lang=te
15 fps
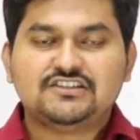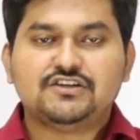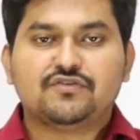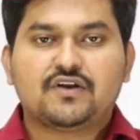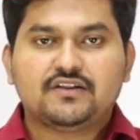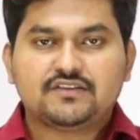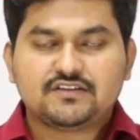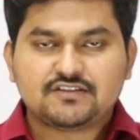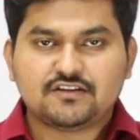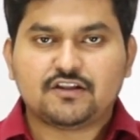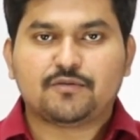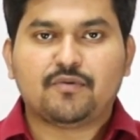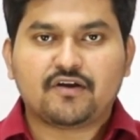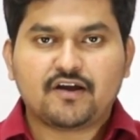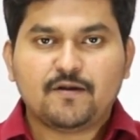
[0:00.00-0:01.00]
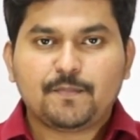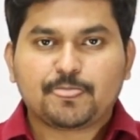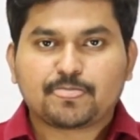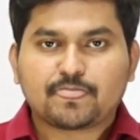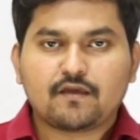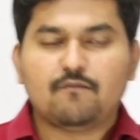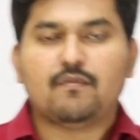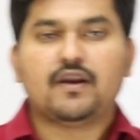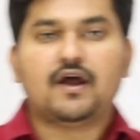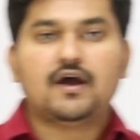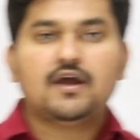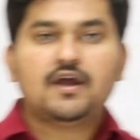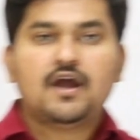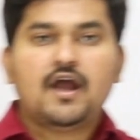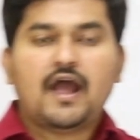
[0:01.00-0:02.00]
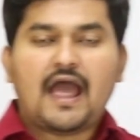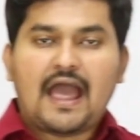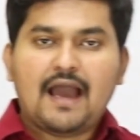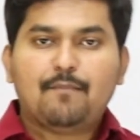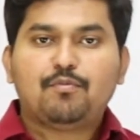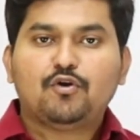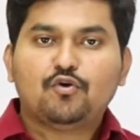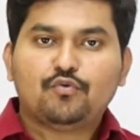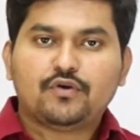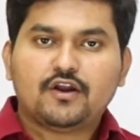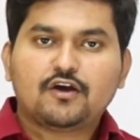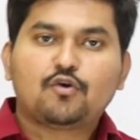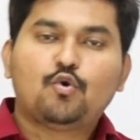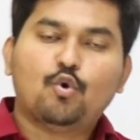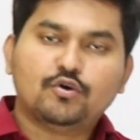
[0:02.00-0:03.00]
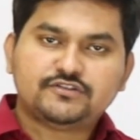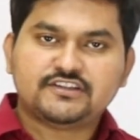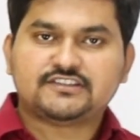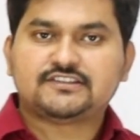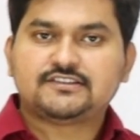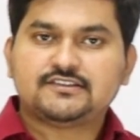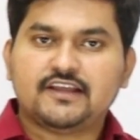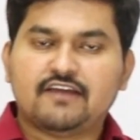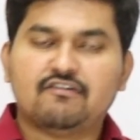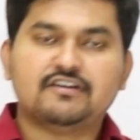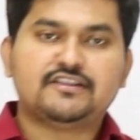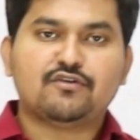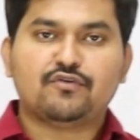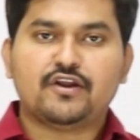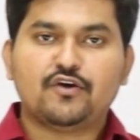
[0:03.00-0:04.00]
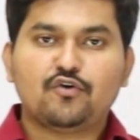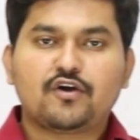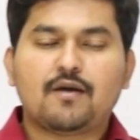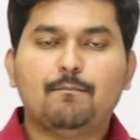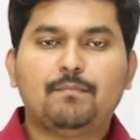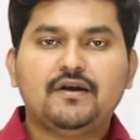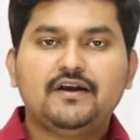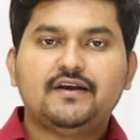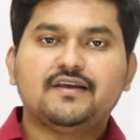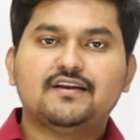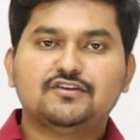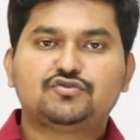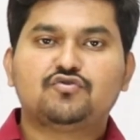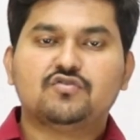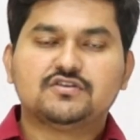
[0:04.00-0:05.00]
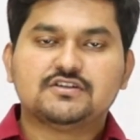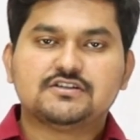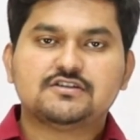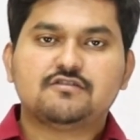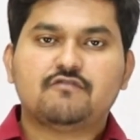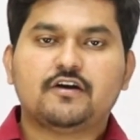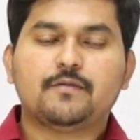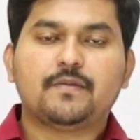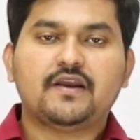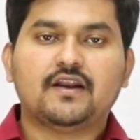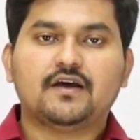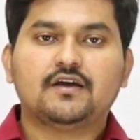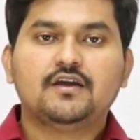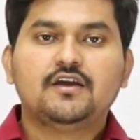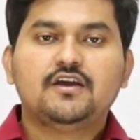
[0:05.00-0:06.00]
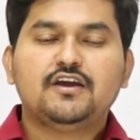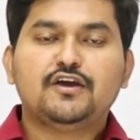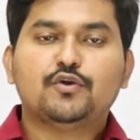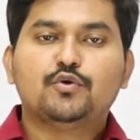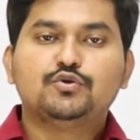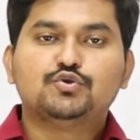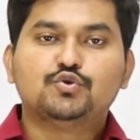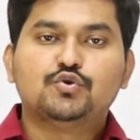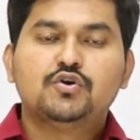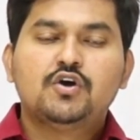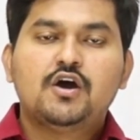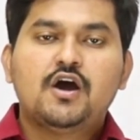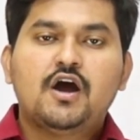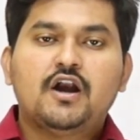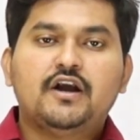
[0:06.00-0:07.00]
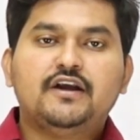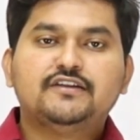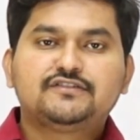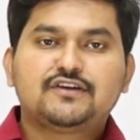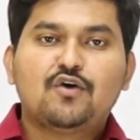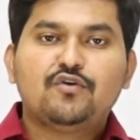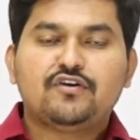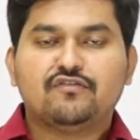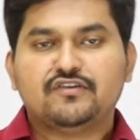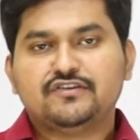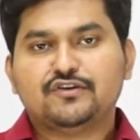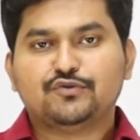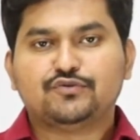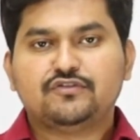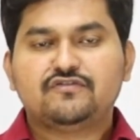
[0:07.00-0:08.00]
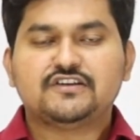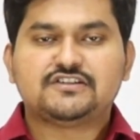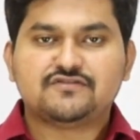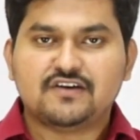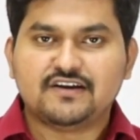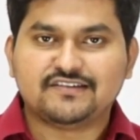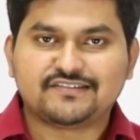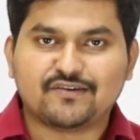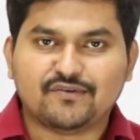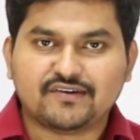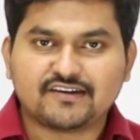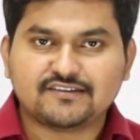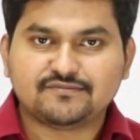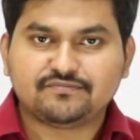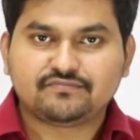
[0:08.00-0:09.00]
శివరాత్రి సందర్భంగా మన యాప్లో ఉన్న కోర్సెస్ ఏవైతే ఉన్నాయో కంప్లీట్ ఇంగ్లీష్ కోర్సెస్ వాటిపైన ఈరోజు డిస్కౌంట్ ఇవ్వడం జరుగుతుంది ఫెస్టివల్ డిస్కౌంట్